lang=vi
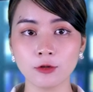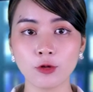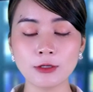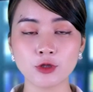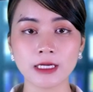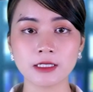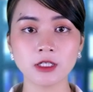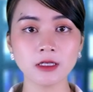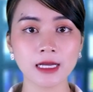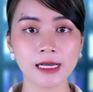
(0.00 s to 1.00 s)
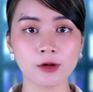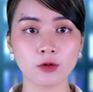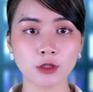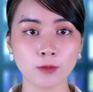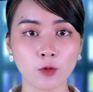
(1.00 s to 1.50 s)
tuyên truyền trước đây
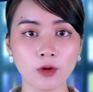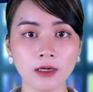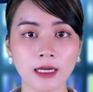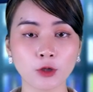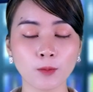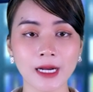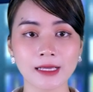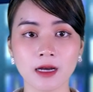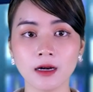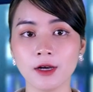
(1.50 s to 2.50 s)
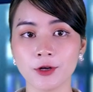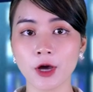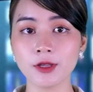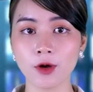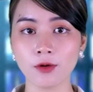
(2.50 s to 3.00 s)
của Trung Quốc là tung ra những lời
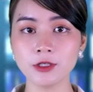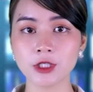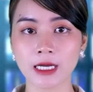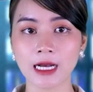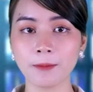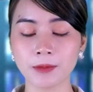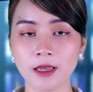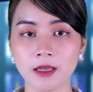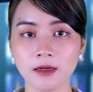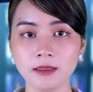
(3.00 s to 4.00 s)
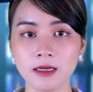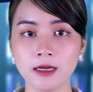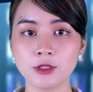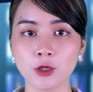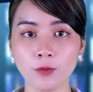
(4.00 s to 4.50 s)
nói dối truyền khắp thế giới,
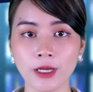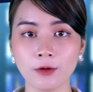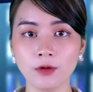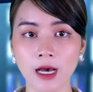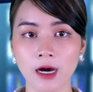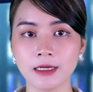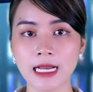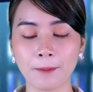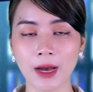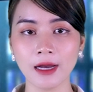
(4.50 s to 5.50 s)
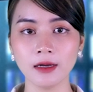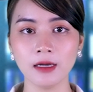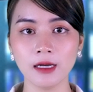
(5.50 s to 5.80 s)
chủ yếu là ở Nam Á,